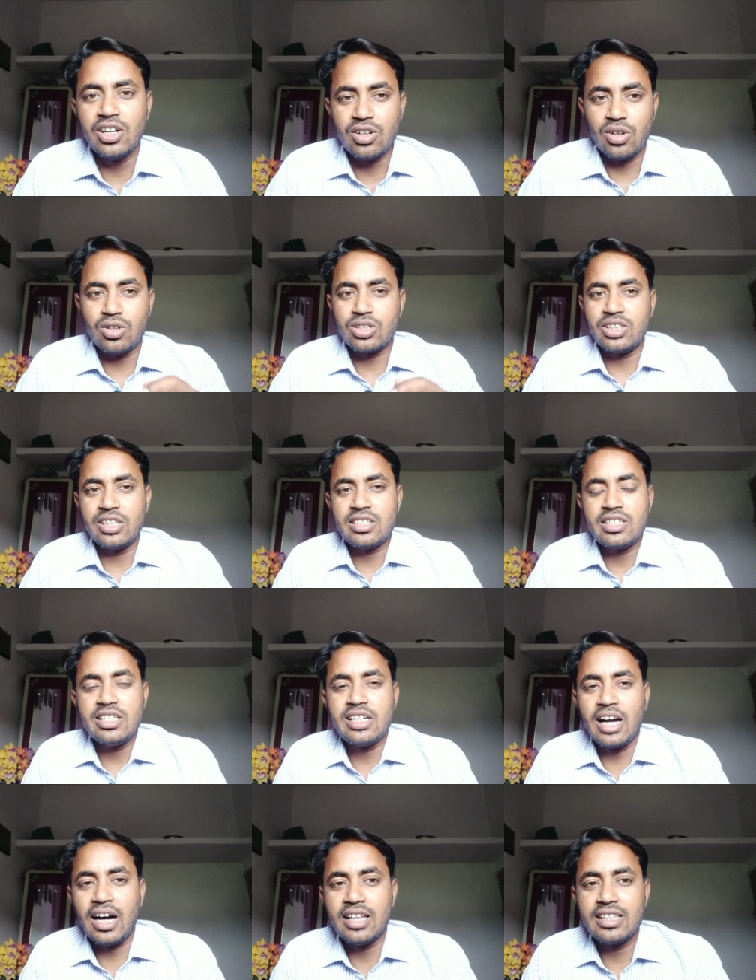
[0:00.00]
और देसी
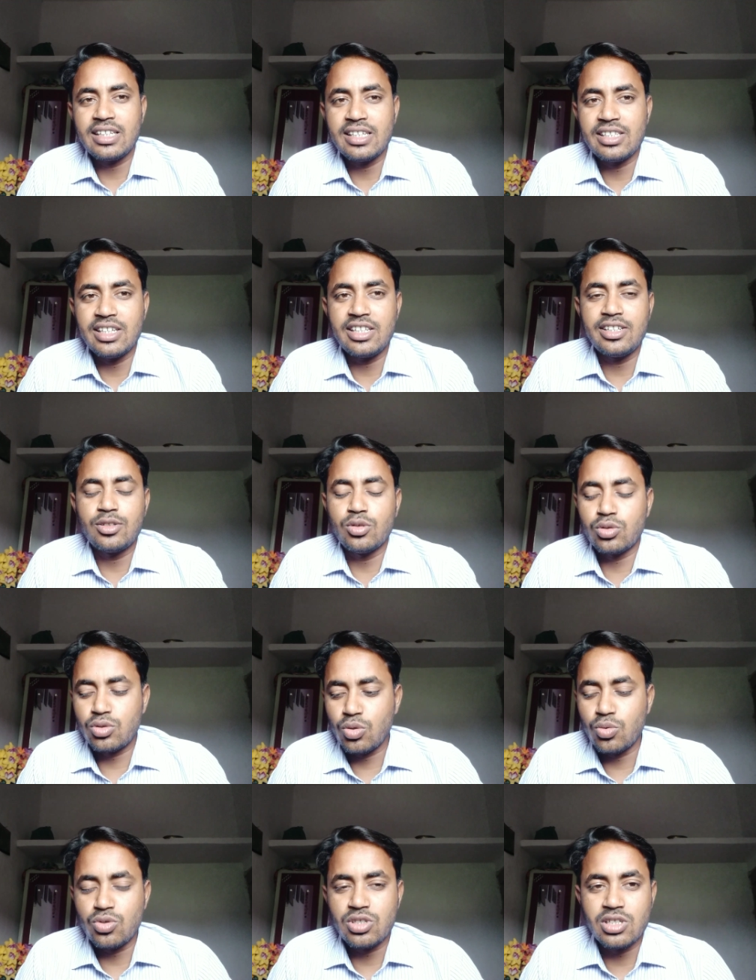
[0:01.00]
खाद के जरिए दोस्तों
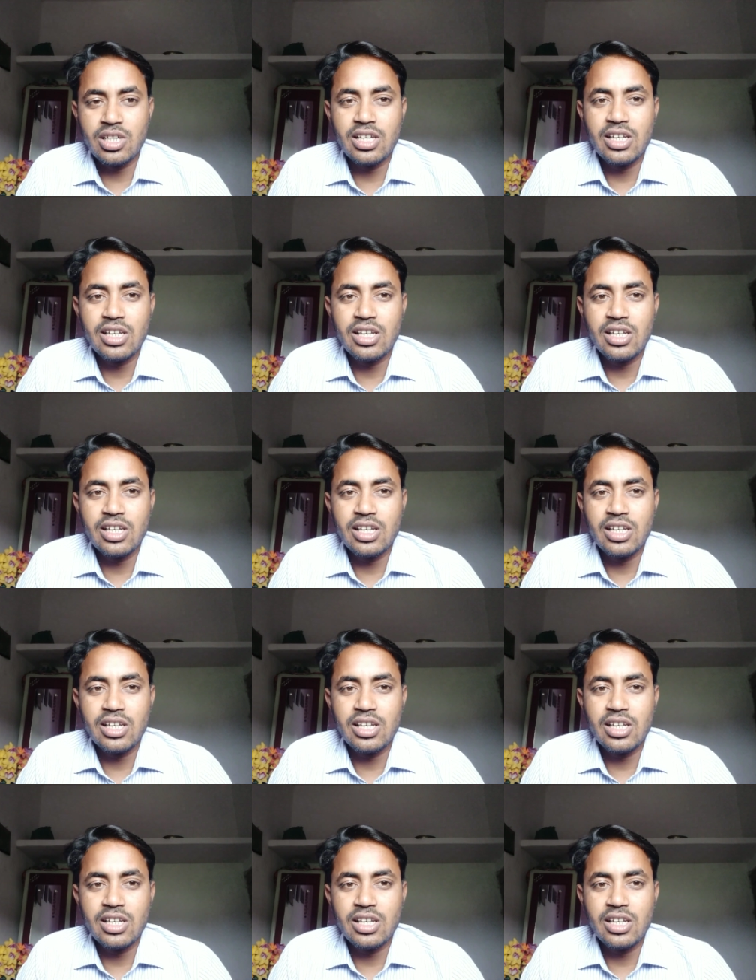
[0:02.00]
उससे